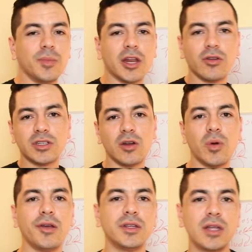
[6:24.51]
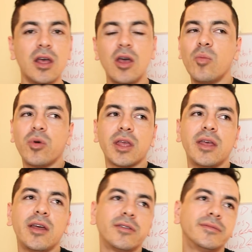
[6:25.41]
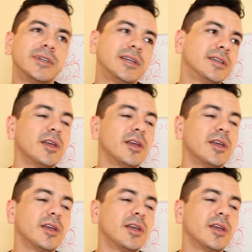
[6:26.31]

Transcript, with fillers: el miércoles y el jueves porque dijeron, ah,